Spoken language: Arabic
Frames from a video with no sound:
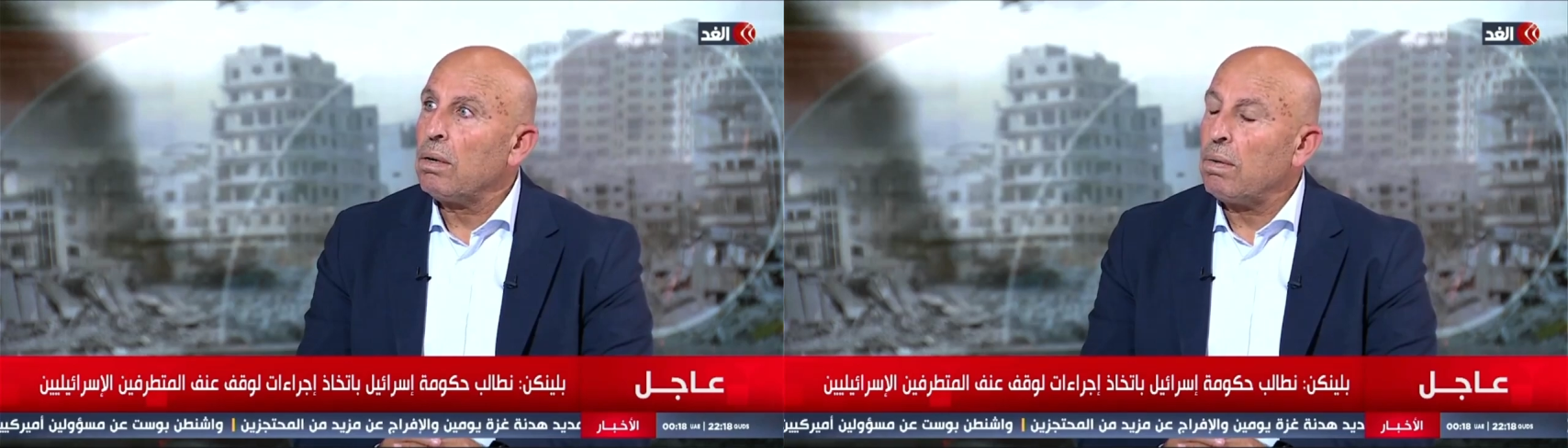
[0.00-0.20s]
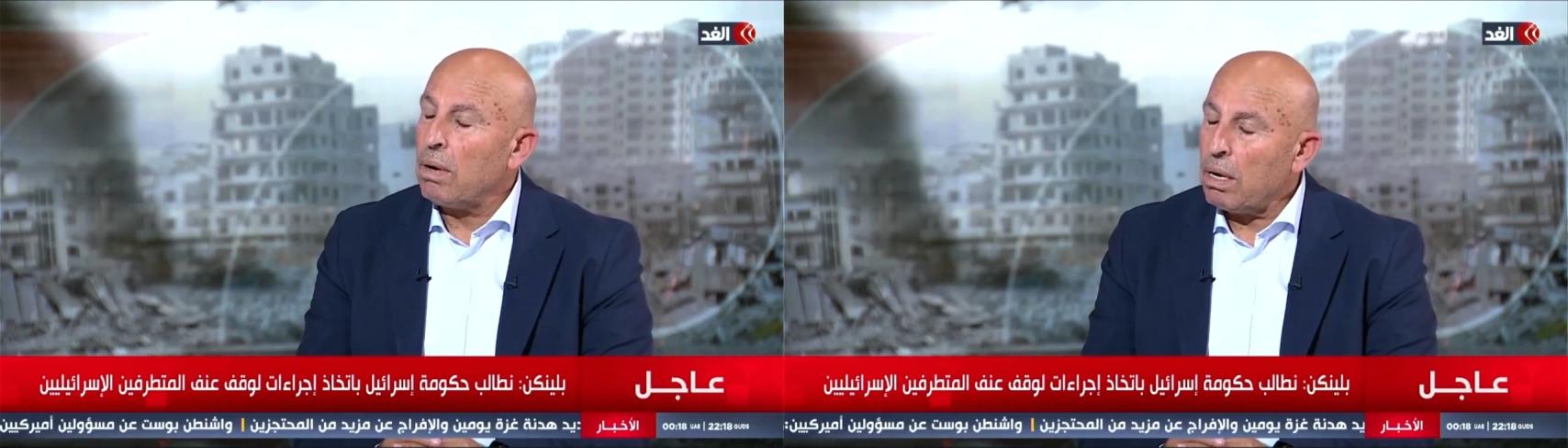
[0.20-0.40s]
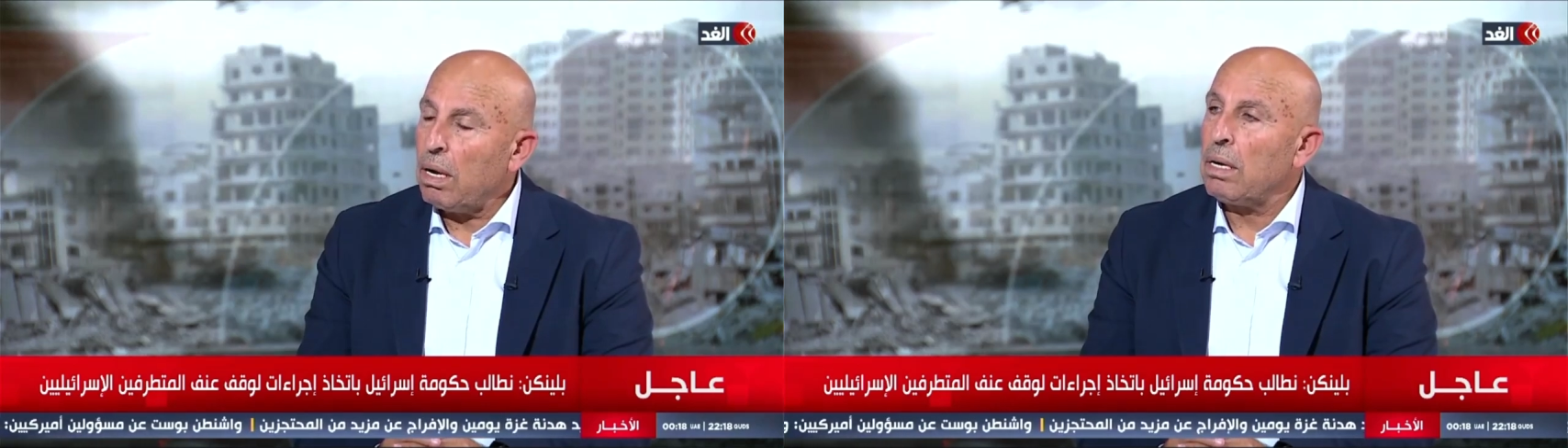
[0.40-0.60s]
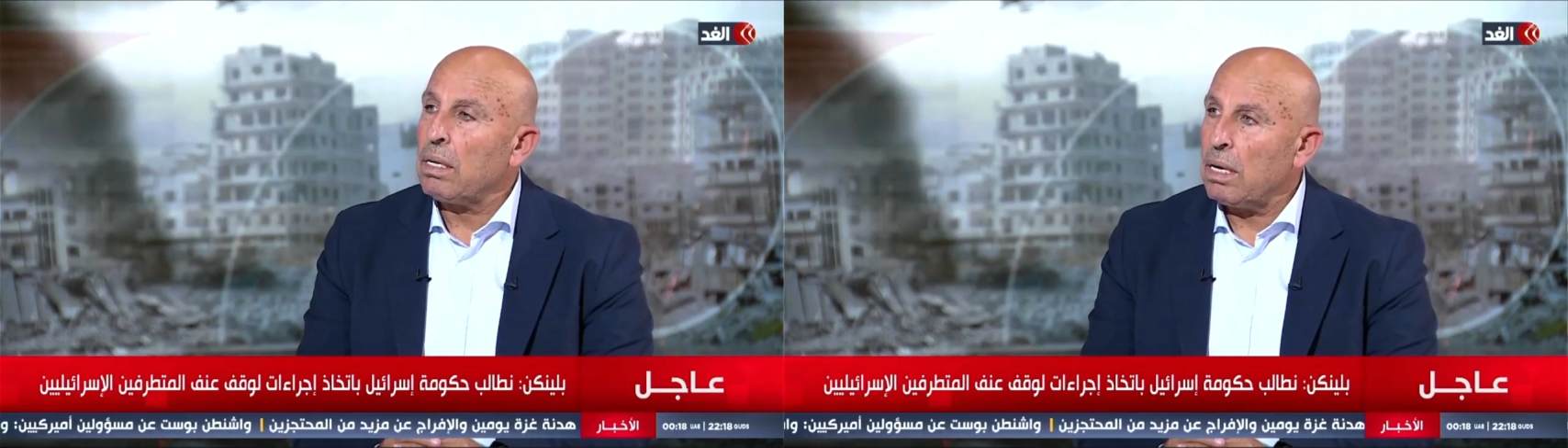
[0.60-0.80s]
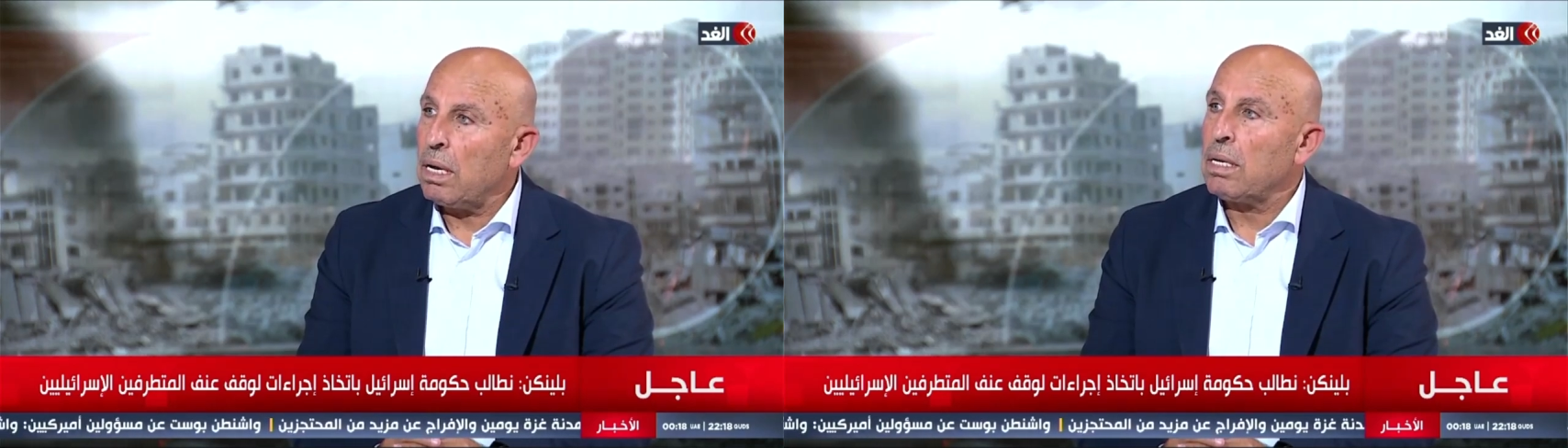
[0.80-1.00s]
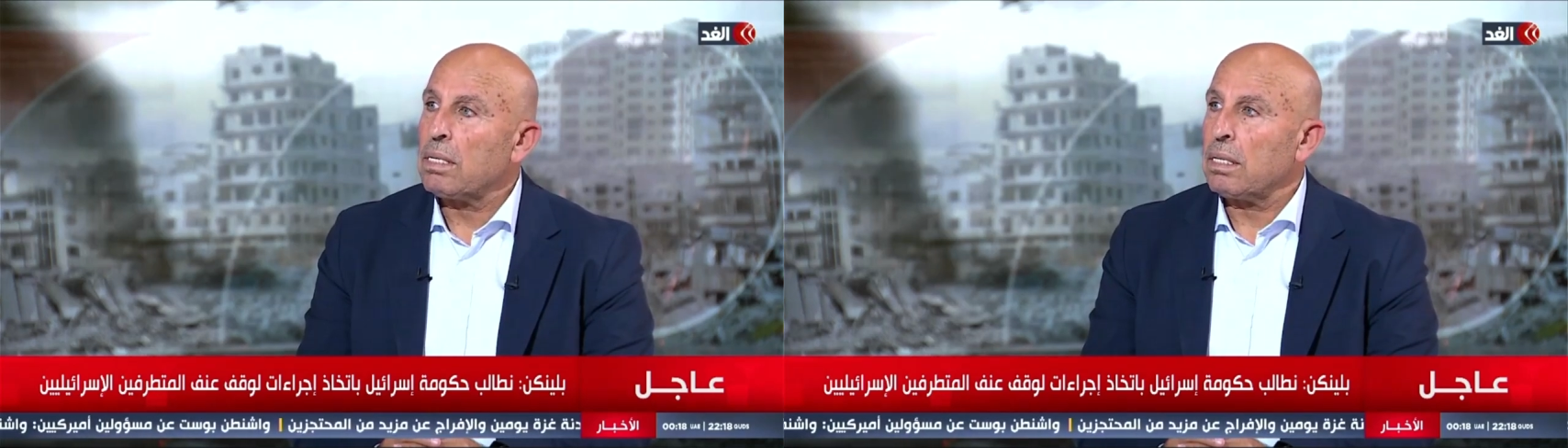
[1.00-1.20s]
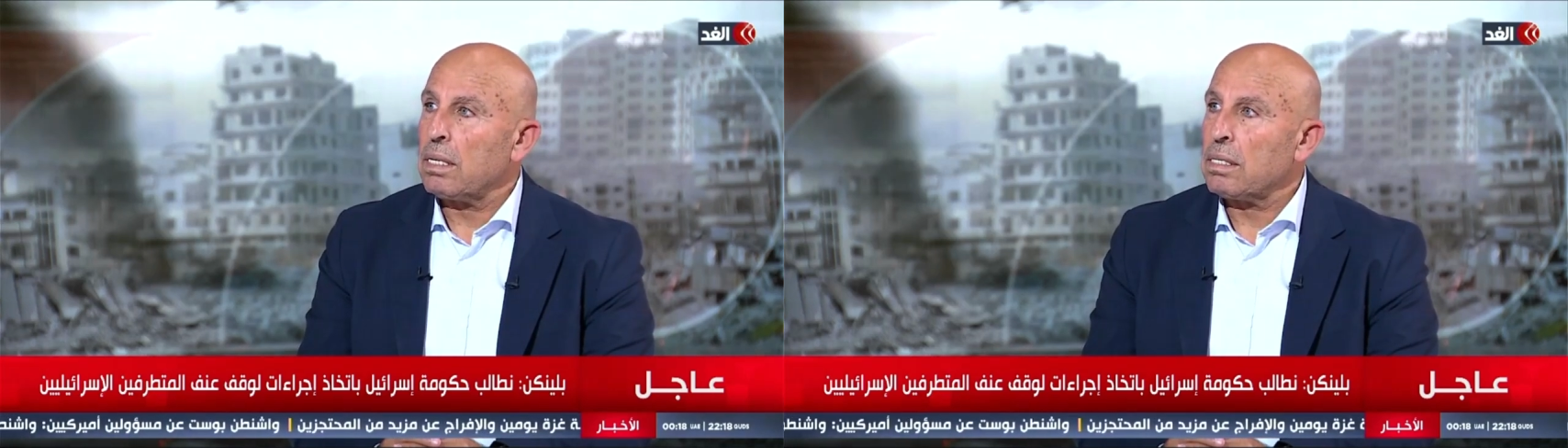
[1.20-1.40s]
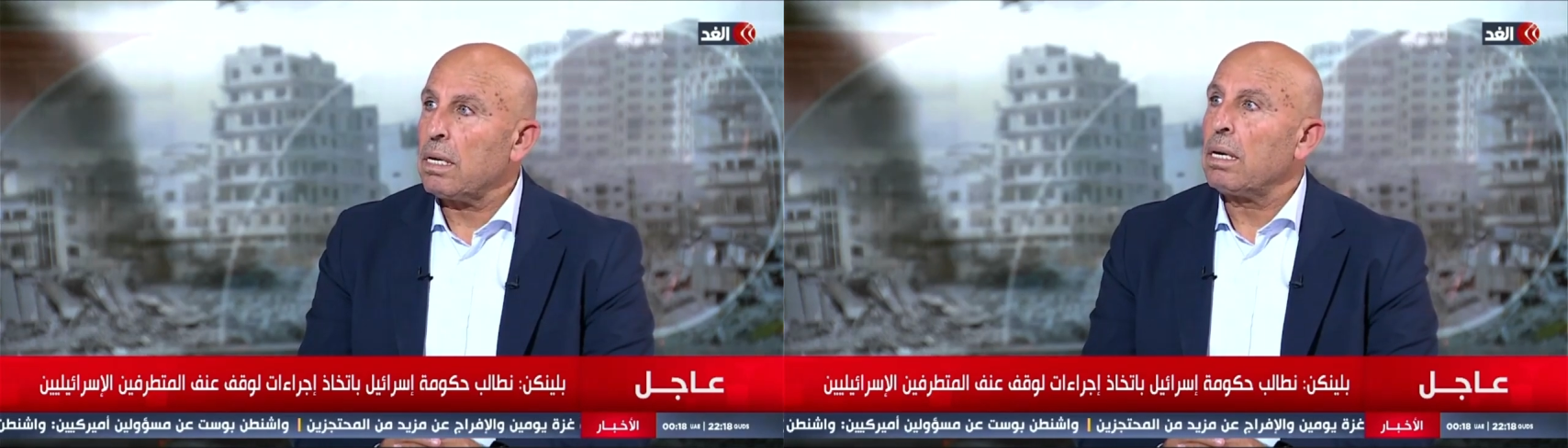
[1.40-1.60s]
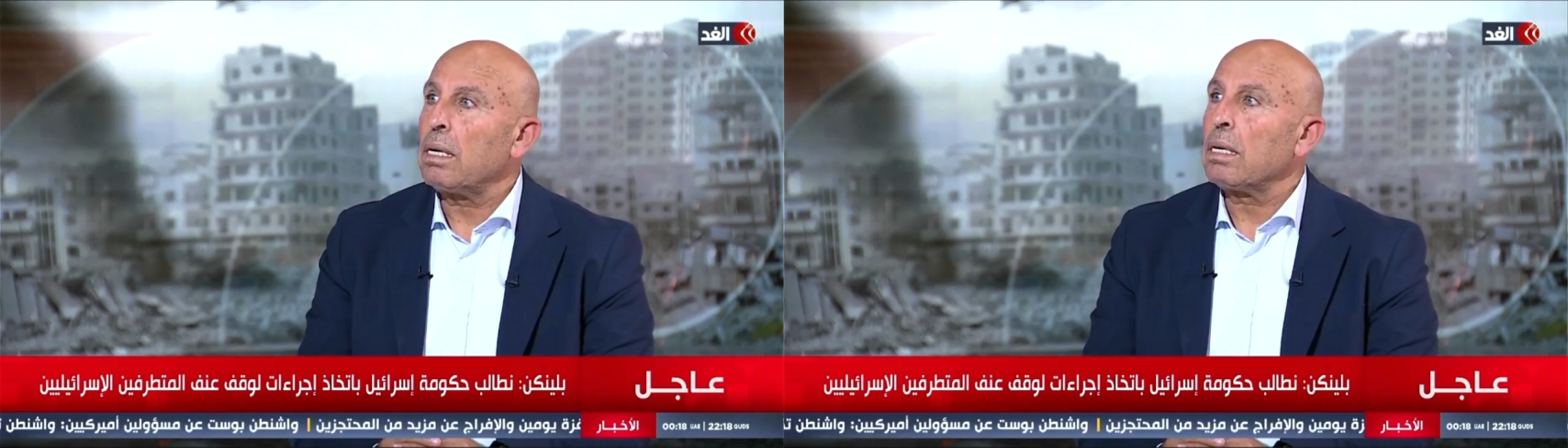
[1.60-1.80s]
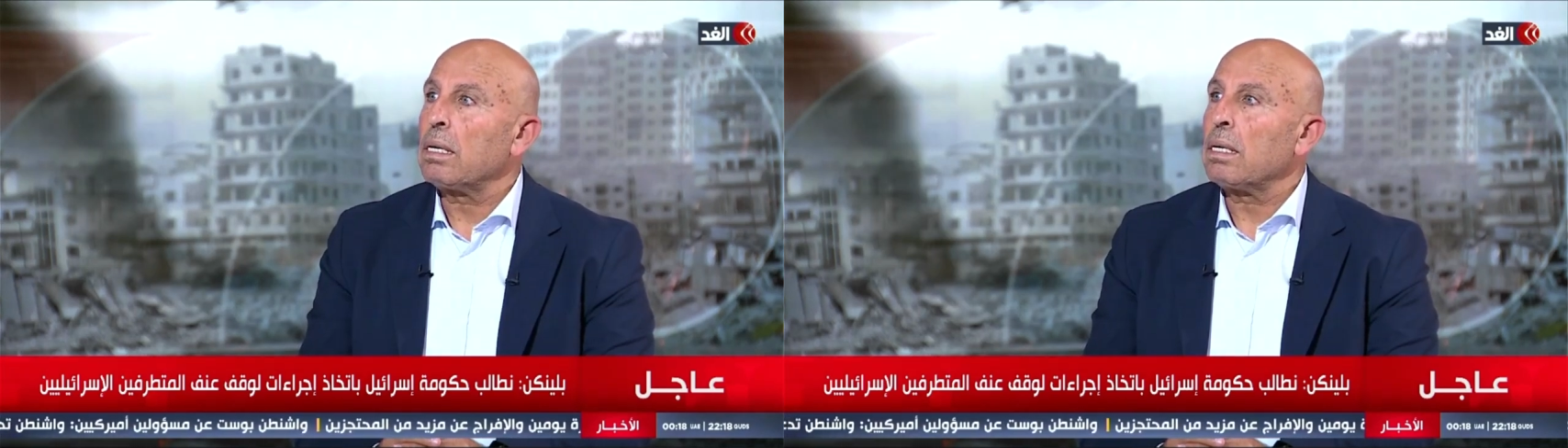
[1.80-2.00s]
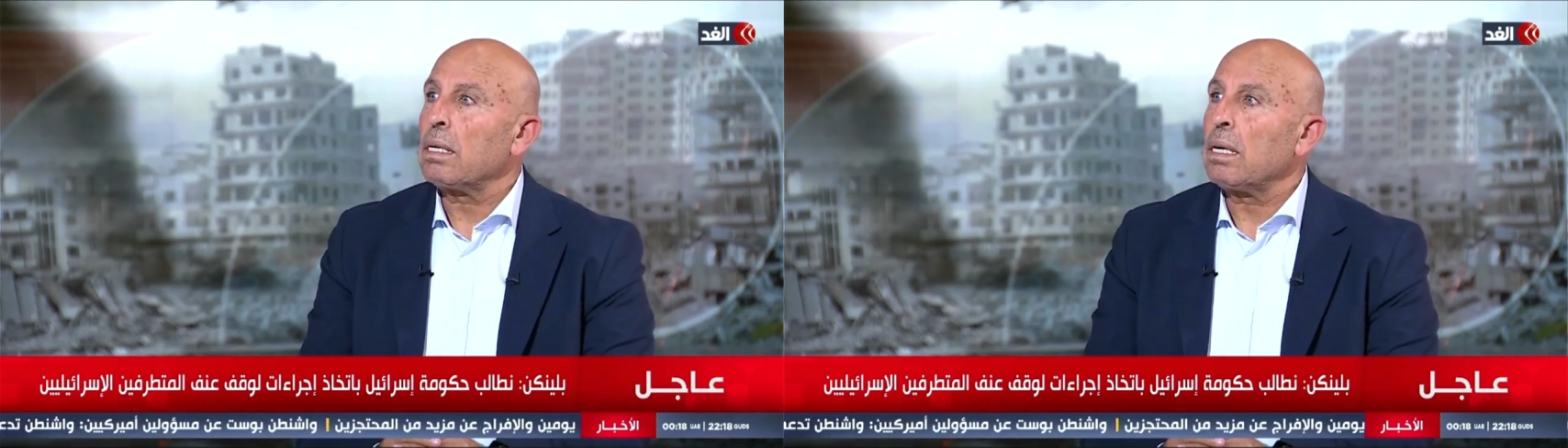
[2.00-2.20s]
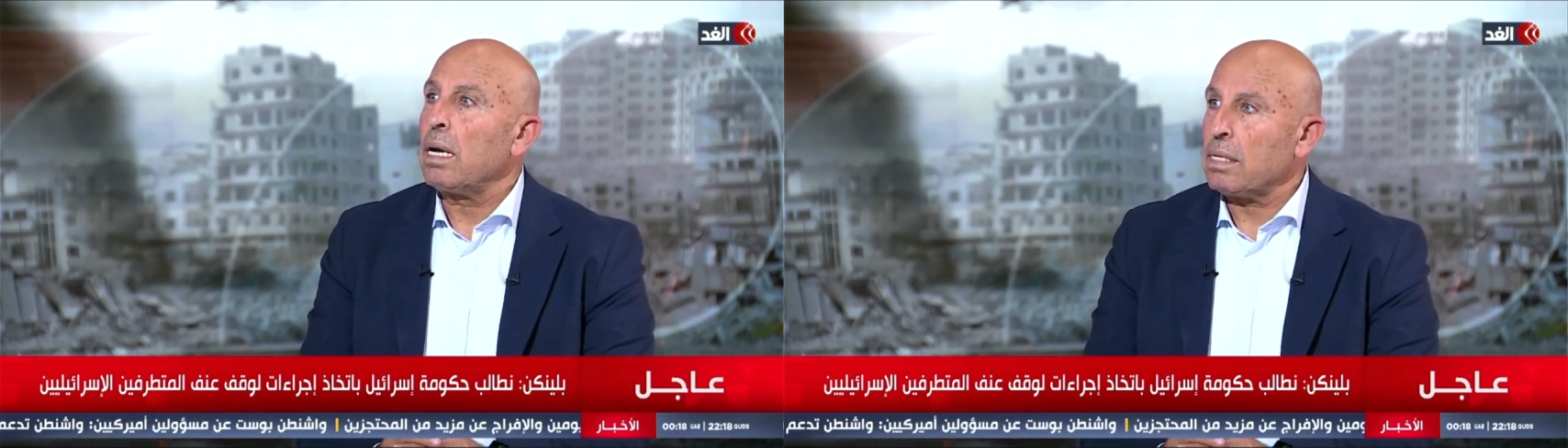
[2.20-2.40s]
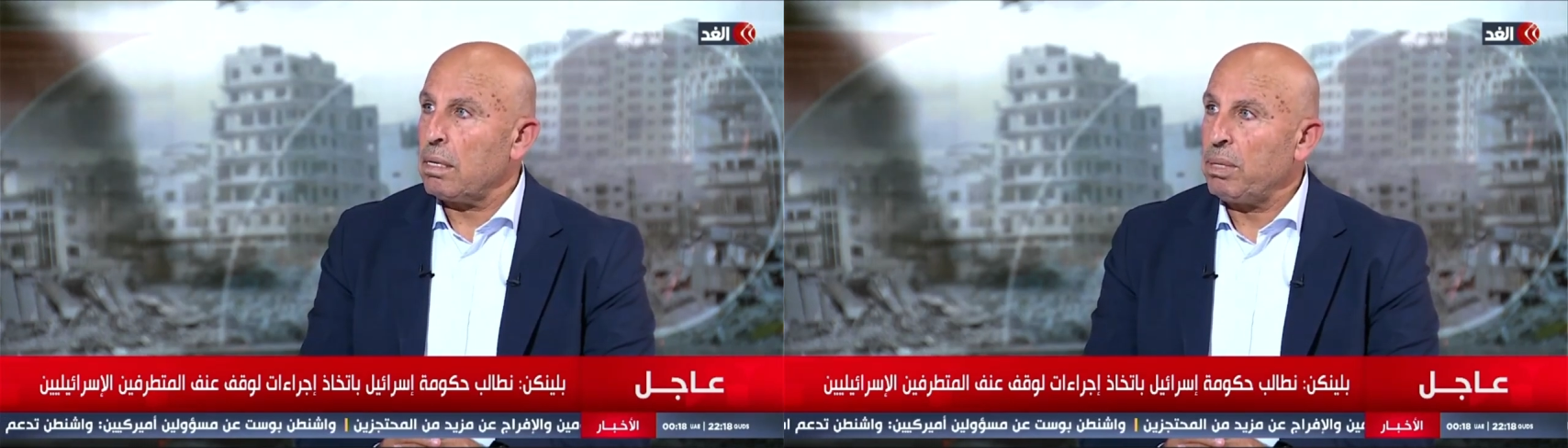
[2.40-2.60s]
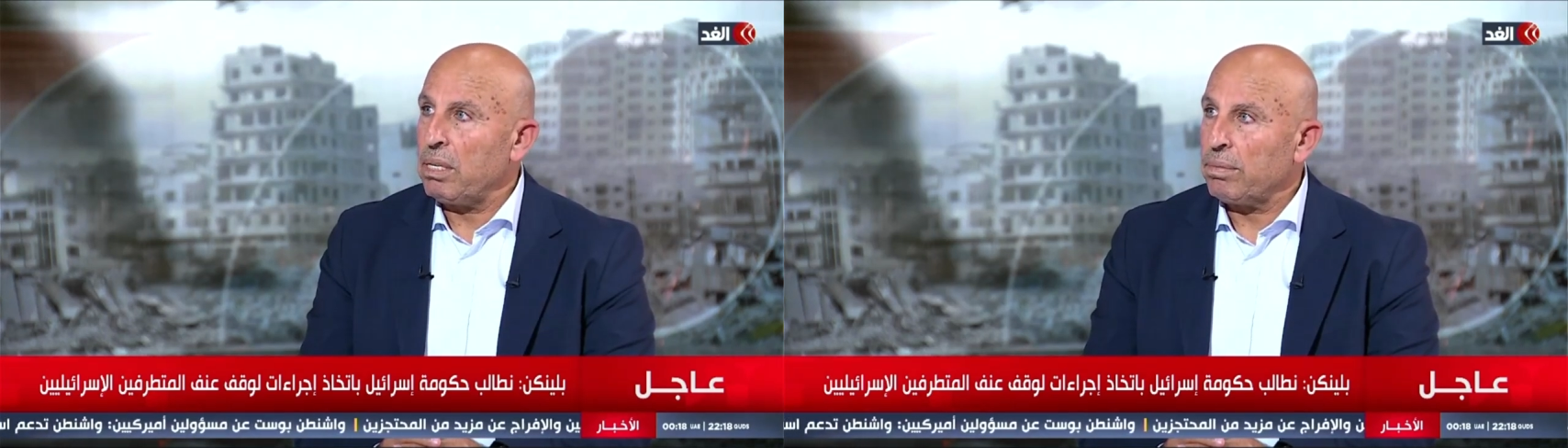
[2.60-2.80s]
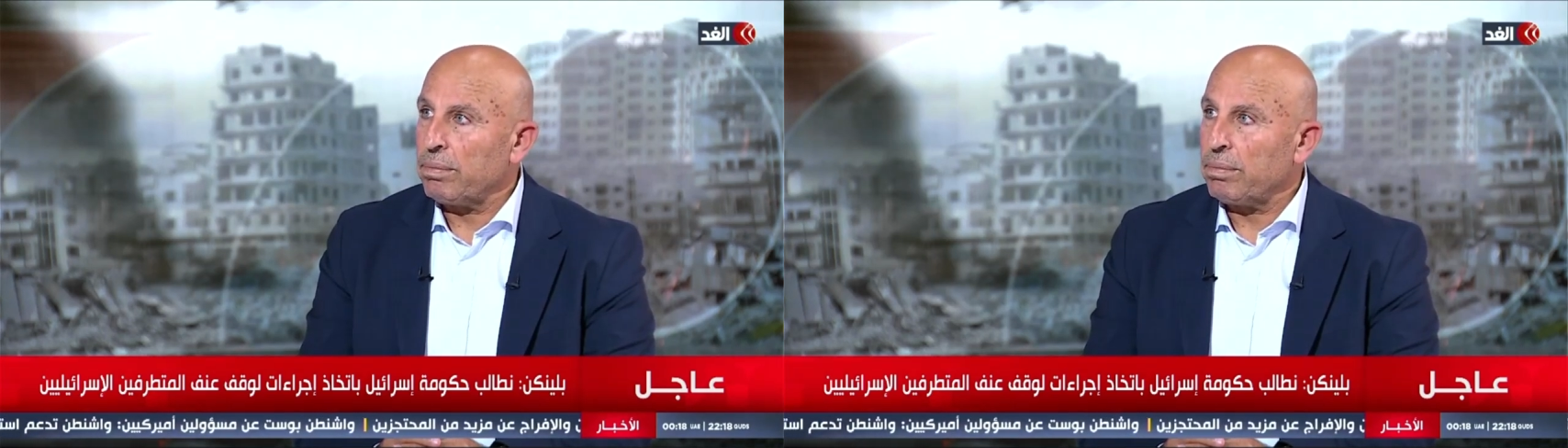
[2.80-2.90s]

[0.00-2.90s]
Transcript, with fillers: وقال انها ستستغرق اسابيع